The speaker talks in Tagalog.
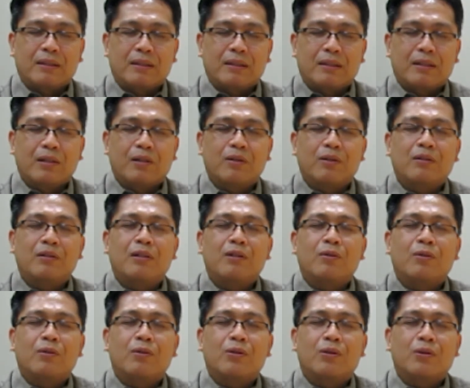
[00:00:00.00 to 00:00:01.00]
Ganon din,
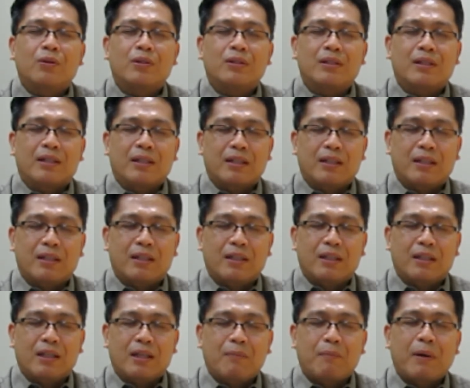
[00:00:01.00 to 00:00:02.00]
O Diyos,
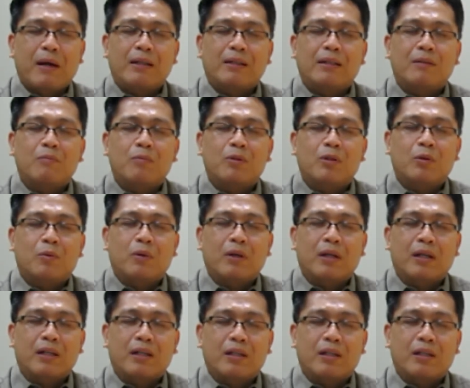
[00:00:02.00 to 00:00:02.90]
ay ipatid mo nawa